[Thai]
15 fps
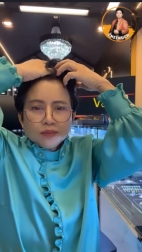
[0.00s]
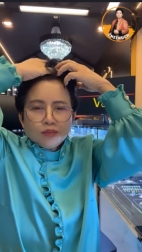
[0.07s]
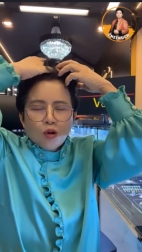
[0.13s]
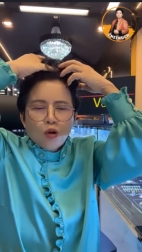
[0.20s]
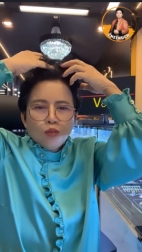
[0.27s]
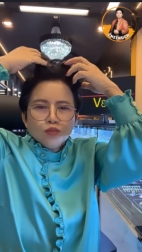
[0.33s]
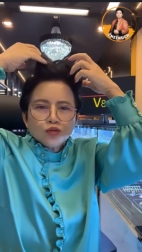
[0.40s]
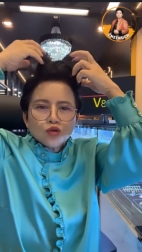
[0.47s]
ผ
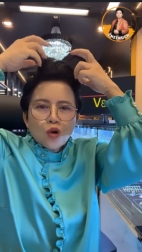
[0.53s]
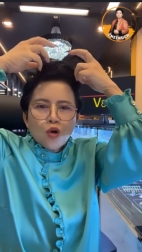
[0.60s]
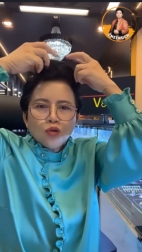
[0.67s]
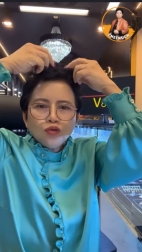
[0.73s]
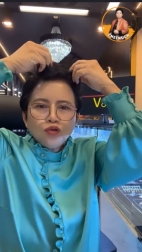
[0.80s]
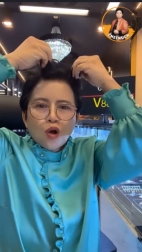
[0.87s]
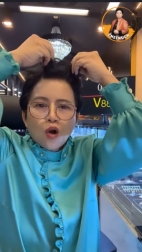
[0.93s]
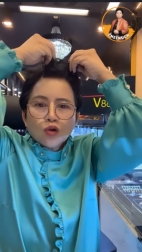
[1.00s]
มทรง
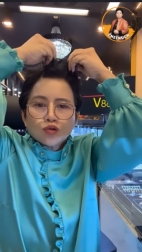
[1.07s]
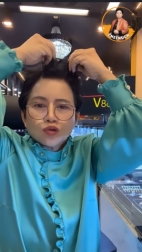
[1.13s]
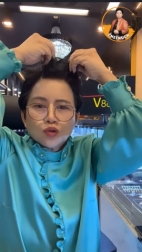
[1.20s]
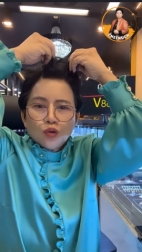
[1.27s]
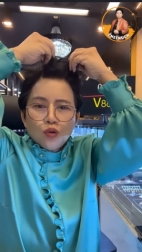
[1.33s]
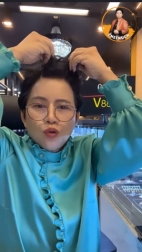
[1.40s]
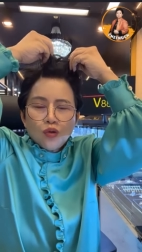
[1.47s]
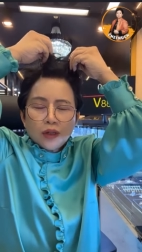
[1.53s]
ยก
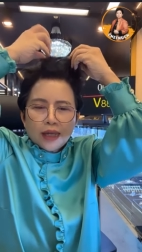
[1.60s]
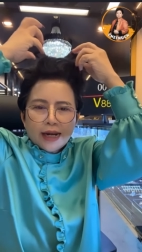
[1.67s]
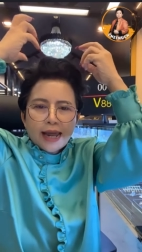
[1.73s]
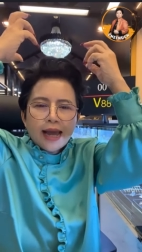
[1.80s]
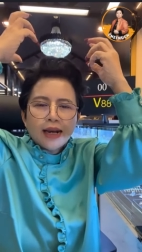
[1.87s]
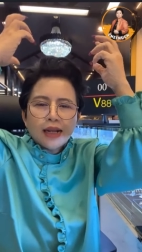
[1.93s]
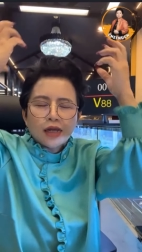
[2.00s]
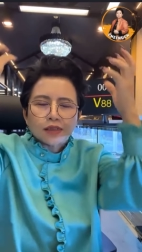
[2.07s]
สูง เห็น
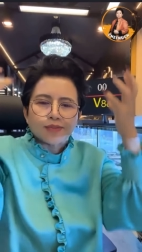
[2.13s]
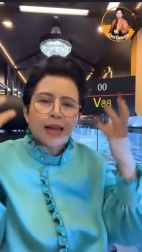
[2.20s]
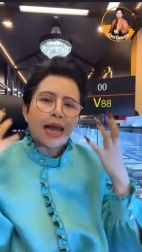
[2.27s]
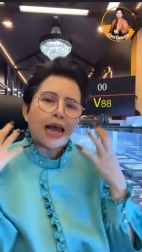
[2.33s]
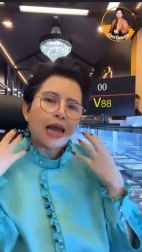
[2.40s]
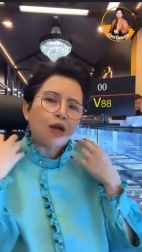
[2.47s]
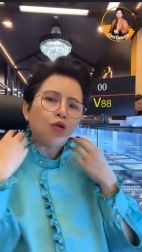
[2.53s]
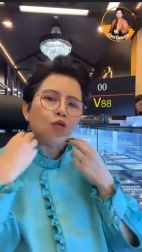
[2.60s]
นะแล้วก็ผ้า
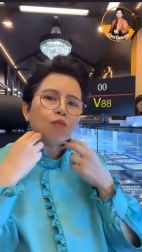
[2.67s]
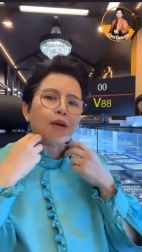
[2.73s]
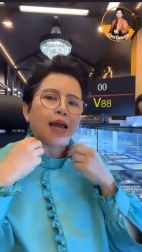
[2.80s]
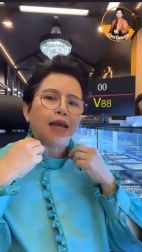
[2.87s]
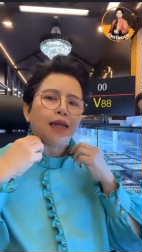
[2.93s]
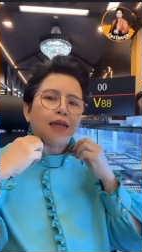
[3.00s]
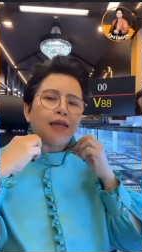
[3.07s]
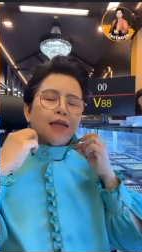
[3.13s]
ลูก ไม้
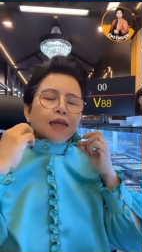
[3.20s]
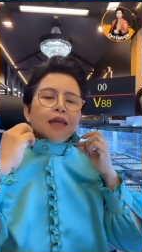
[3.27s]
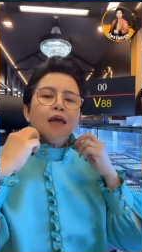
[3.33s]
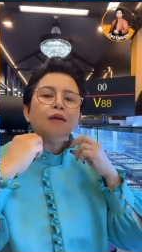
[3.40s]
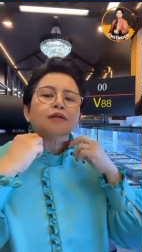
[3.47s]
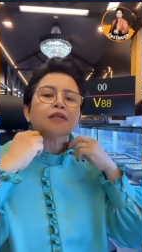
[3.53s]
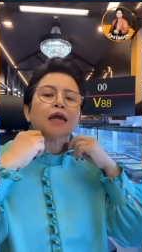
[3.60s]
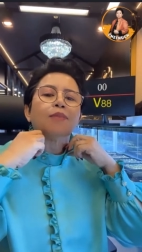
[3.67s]

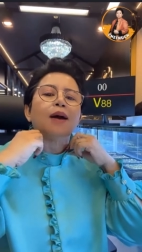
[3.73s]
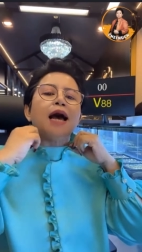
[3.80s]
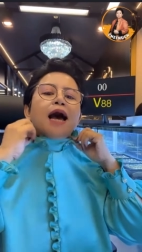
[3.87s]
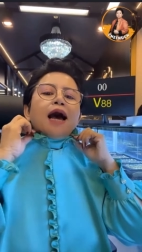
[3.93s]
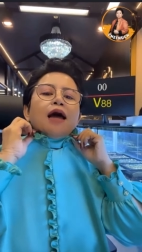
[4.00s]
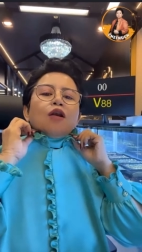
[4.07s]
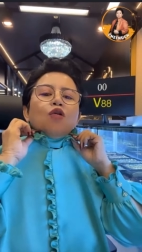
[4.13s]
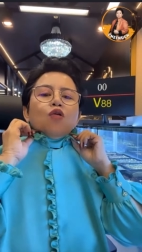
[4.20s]
ใส่ผ้า
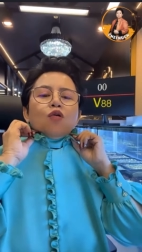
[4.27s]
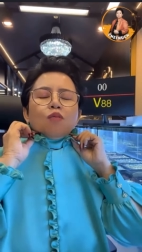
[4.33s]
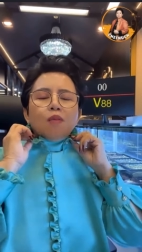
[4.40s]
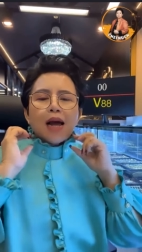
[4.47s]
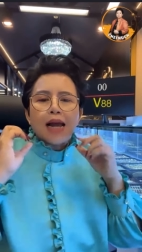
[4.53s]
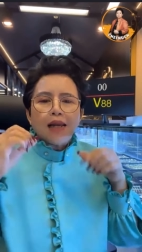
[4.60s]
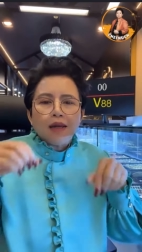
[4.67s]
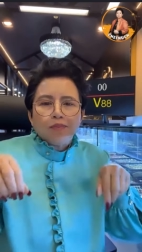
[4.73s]
ลูก
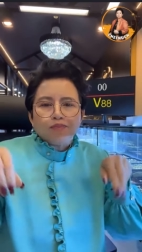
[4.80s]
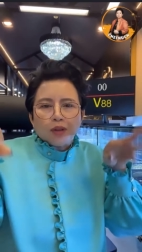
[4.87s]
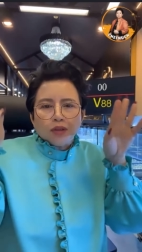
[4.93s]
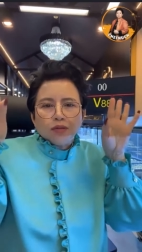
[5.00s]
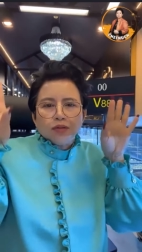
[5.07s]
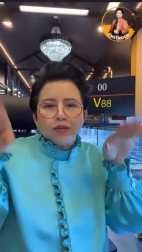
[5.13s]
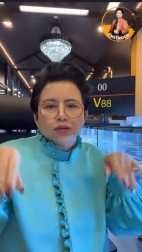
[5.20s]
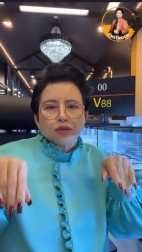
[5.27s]
ไม้ปื
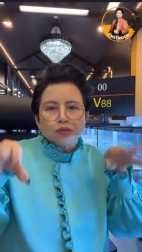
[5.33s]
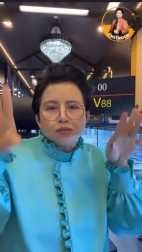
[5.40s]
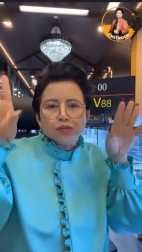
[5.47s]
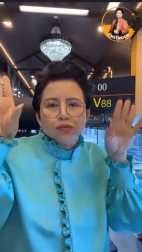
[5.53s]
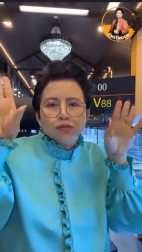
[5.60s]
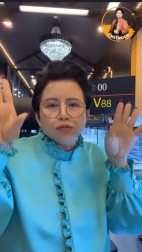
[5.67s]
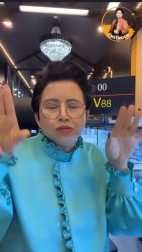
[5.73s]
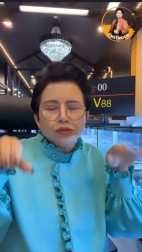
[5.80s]
อตุน
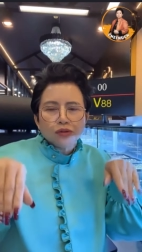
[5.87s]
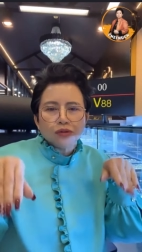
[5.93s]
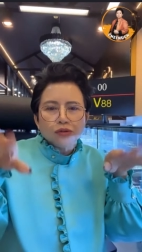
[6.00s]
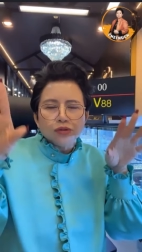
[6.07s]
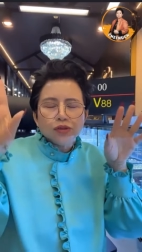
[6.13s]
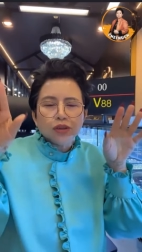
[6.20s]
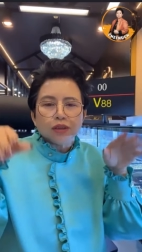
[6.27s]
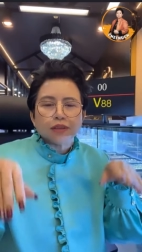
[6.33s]
จุน
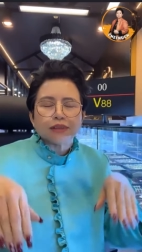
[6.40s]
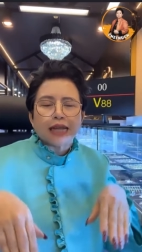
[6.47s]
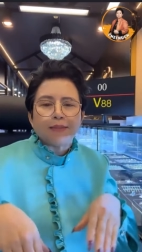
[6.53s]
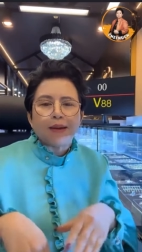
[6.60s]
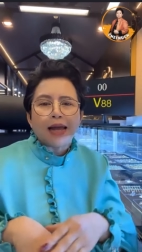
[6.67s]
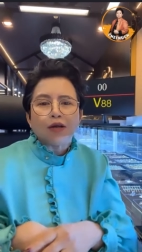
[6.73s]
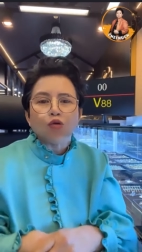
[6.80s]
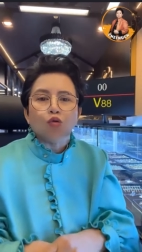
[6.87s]
จุนใส่
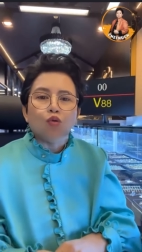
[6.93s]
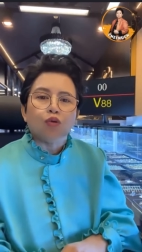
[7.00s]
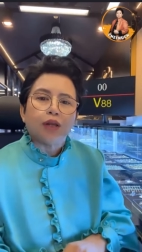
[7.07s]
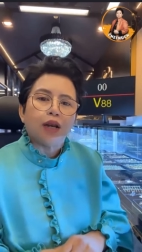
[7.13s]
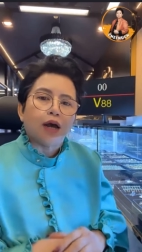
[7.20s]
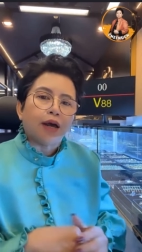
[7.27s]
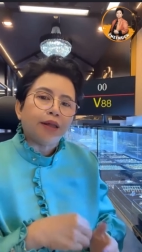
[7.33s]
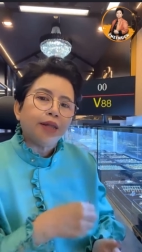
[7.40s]
ผ้าถุง
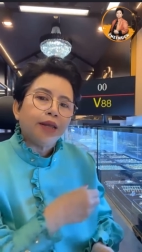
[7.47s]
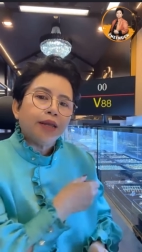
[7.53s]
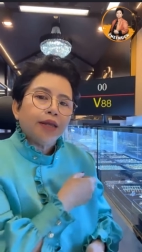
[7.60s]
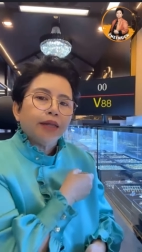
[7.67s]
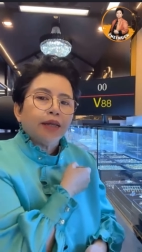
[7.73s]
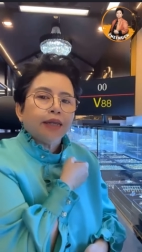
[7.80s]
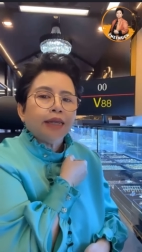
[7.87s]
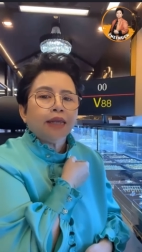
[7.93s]
เหรอ
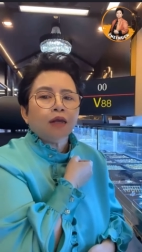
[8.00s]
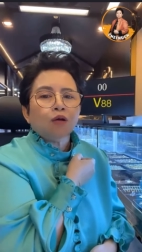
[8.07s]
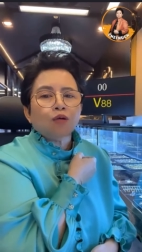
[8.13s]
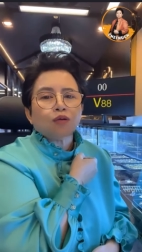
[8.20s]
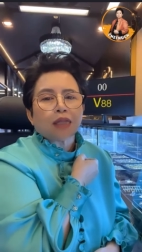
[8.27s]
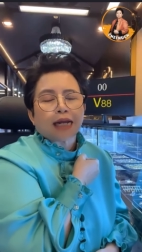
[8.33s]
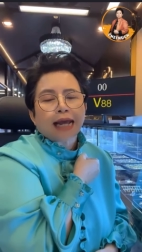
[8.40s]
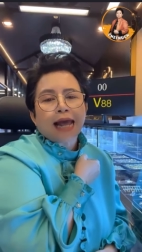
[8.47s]
หิ้ว
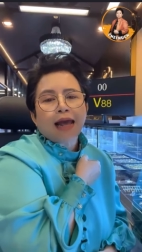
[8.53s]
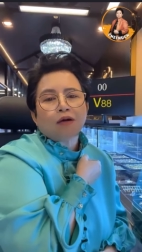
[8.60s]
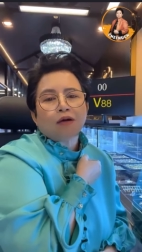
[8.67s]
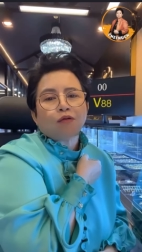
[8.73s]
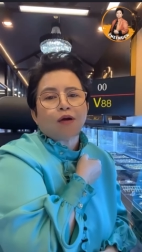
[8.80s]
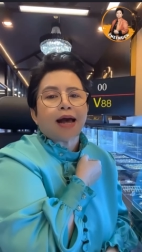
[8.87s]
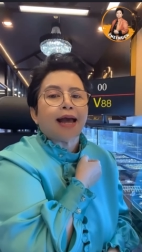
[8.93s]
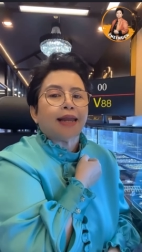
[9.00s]
ตะก้า
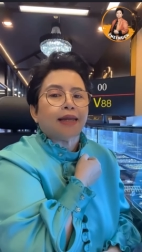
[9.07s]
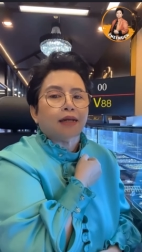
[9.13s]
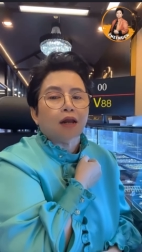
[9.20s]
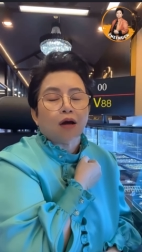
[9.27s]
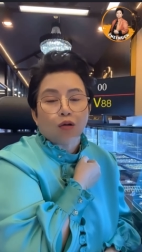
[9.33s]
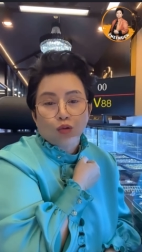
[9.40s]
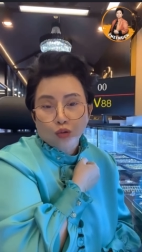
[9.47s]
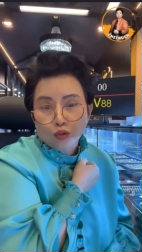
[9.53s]
ไหวเนาะ
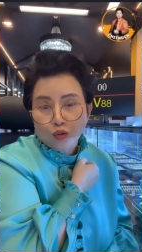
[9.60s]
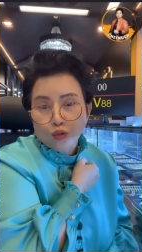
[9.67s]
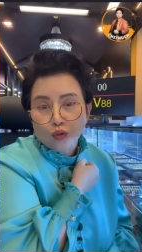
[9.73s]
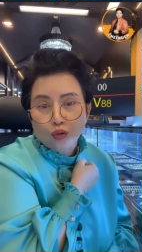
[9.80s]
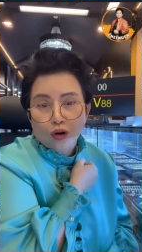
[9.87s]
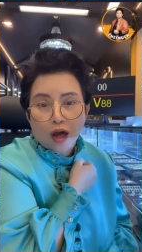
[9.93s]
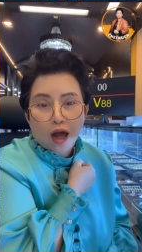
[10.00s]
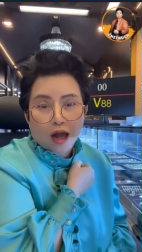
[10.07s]
คุณครู
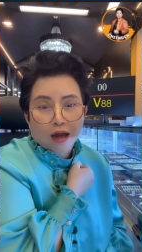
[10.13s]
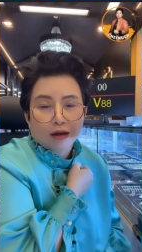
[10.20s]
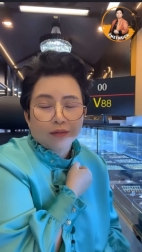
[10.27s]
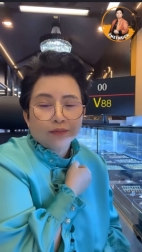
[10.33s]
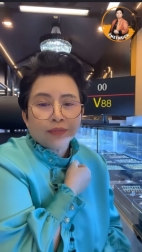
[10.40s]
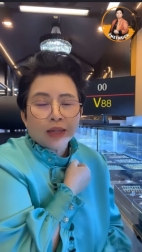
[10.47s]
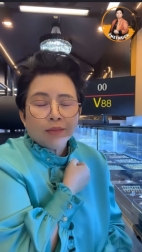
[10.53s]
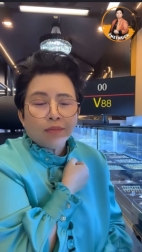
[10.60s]
เหรอ
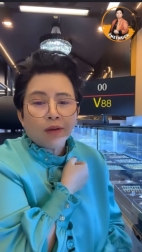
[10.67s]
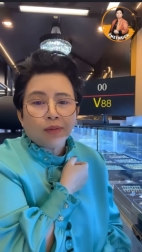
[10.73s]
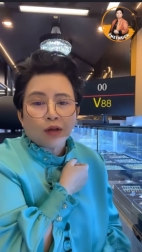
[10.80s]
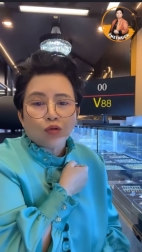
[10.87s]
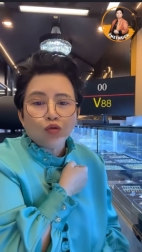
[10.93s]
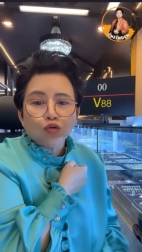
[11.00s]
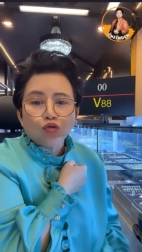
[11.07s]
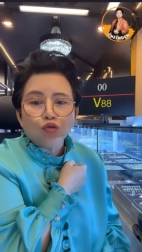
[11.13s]
ป้าเป็น
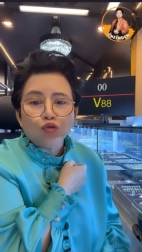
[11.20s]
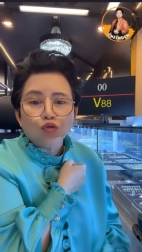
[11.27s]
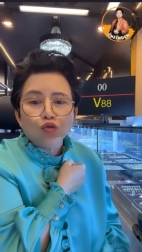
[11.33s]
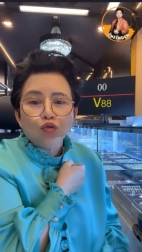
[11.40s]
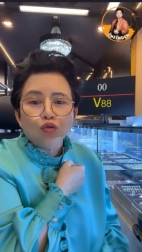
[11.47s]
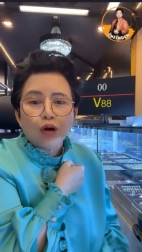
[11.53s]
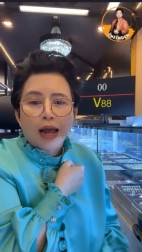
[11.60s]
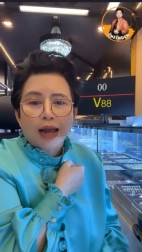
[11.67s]
คุณครู
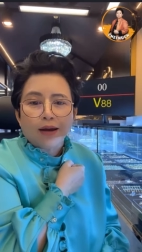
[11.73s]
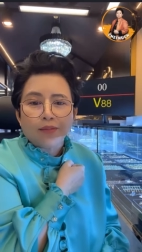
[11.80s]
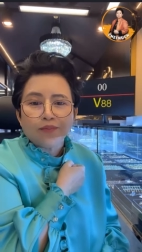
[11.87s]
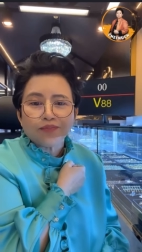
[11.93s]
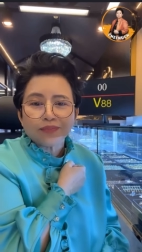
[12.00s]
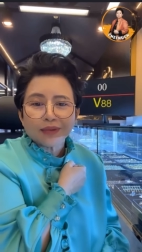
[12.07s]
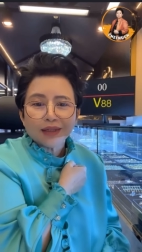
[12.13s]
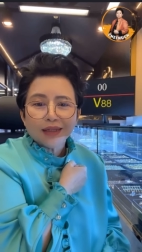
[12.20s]
อ่ะ
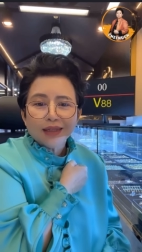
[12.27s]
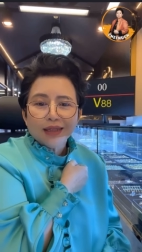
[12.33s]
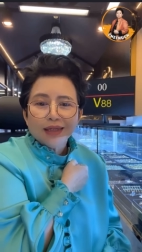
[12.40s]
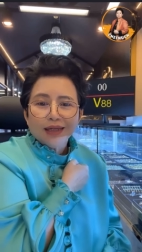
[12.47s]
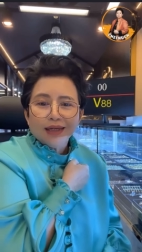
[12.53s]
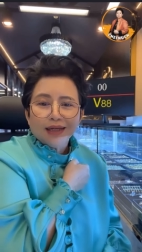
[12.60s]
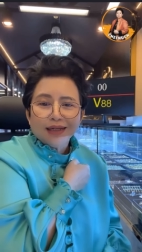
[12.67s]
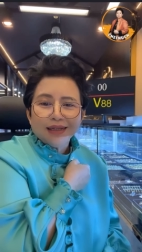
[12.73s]

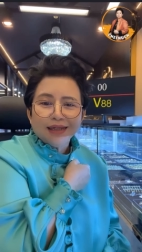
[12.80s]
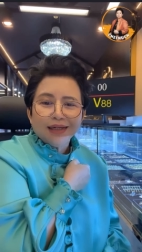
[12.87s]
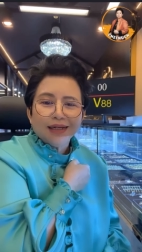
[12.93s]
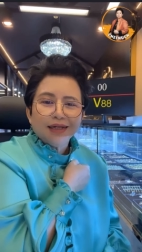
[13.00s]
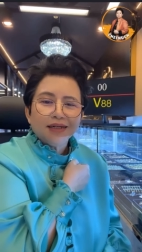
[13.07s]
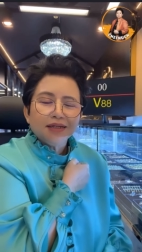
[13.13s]
เออ